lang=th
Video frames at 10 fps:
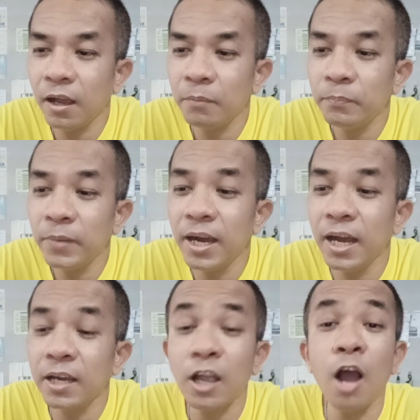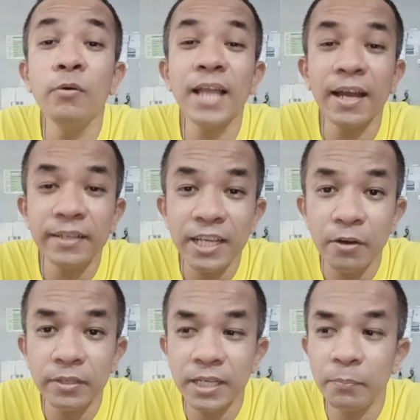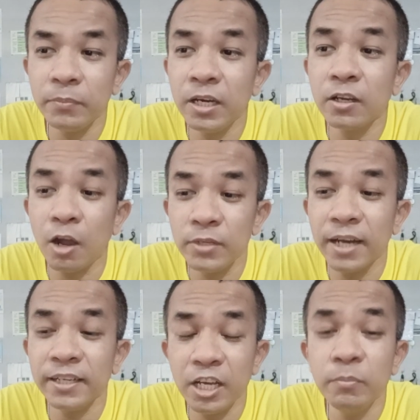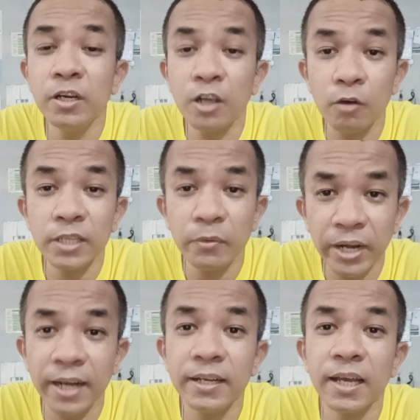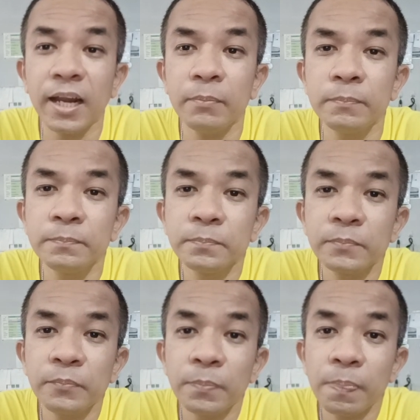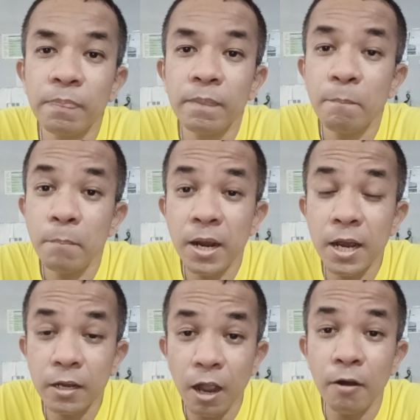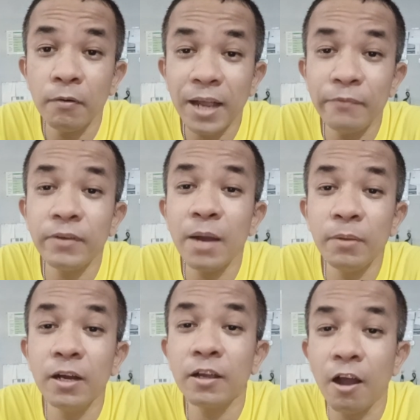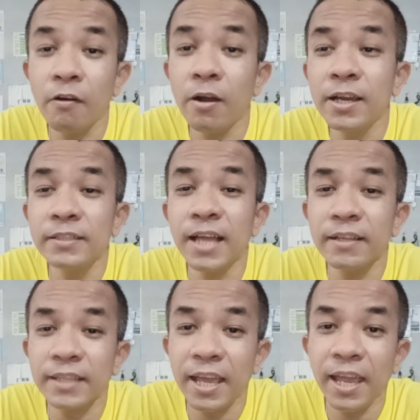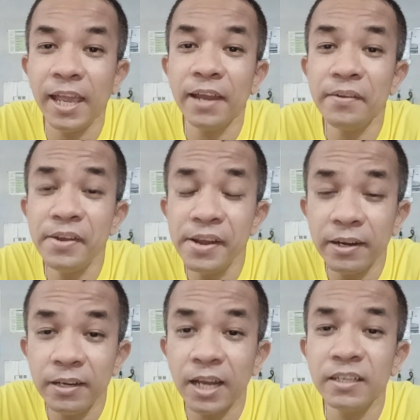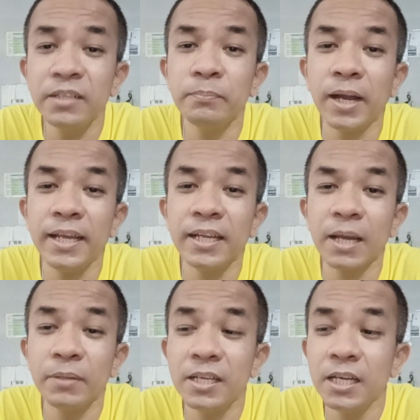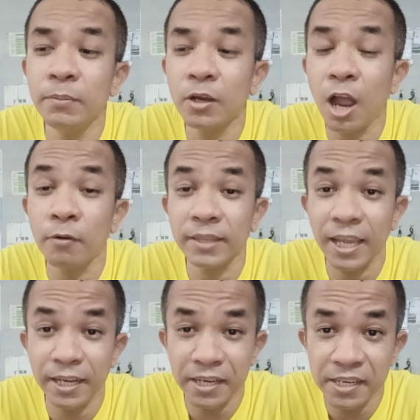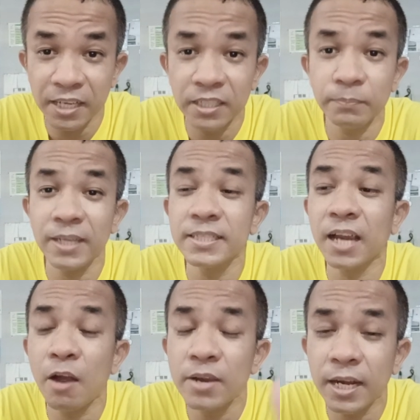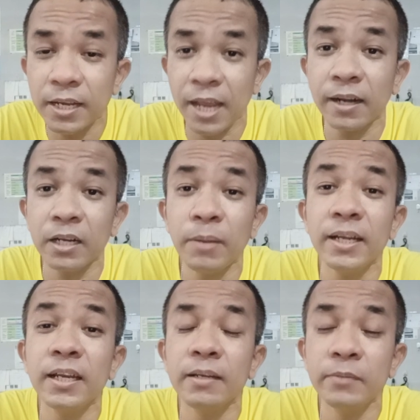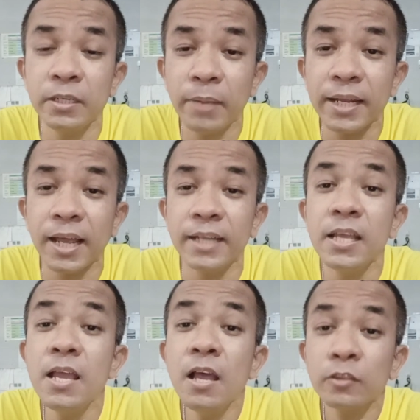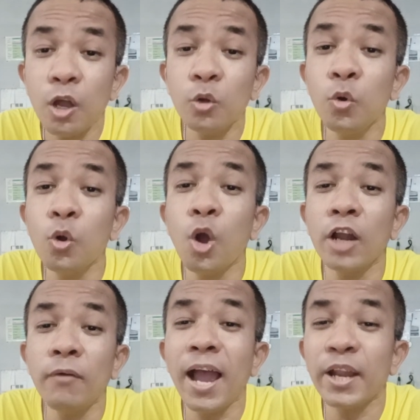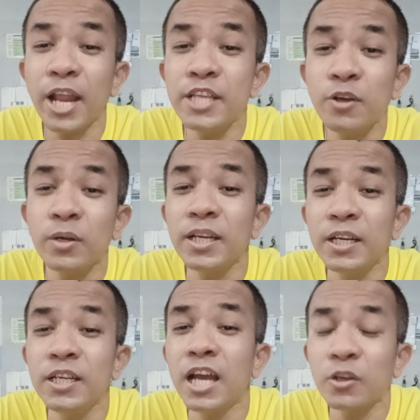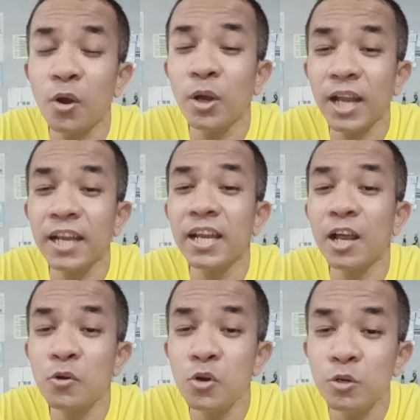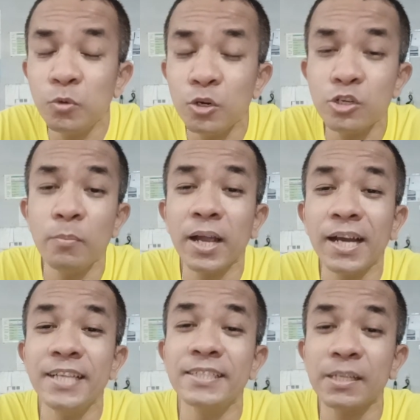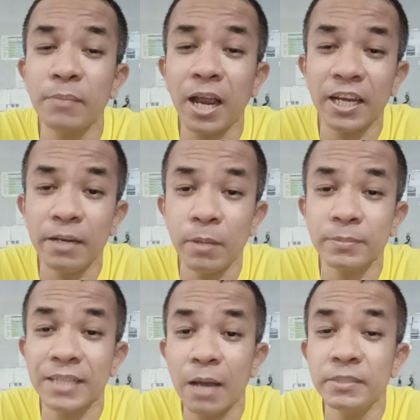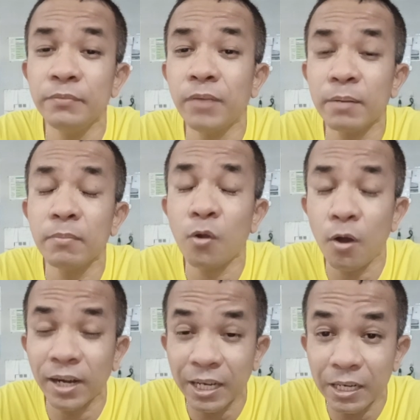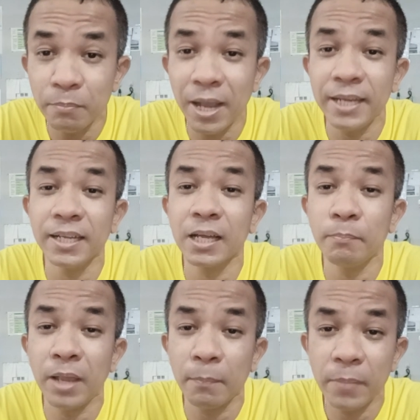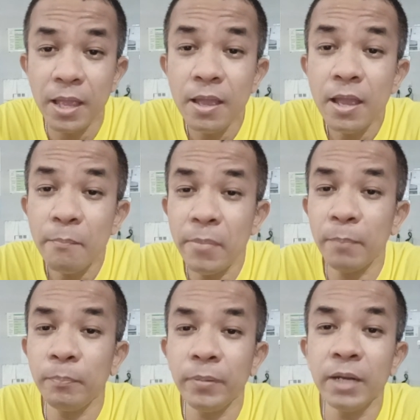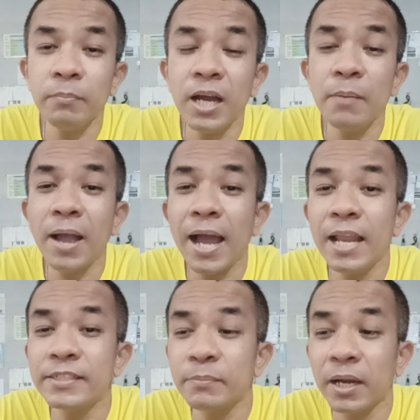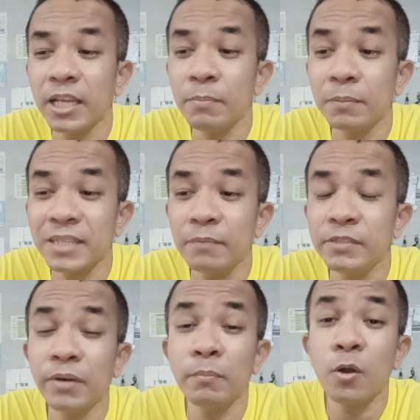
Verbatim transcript: เบอร์เก่าอย่างเดียวนะครับ เบอร์เก่าอย่างเดียว เบอร์เก่าเท่านั้นนะครับ เบอร์เก่าคำว่าเบอร์เก่าก็คือตั้งแต่ 1 เดือนขึ้นไปนะครับนี่คือเบอร์เก่าแต่ 1 เดือนขึ้นไปจะเข้าเงื่อนไขหรือไม่หรือไม่นั้นต้องดูก่อนว่าในช่วง 1 เดือนก่อนนั้นอ่ะคุณผู้ชมเคยสมัครเน็ตแบบ 30วันมาก่อนหรือไม่นะครับ แบบแบบเปิดเบอร์มาแล้วสมัครเน็ตแบบ 30วันมา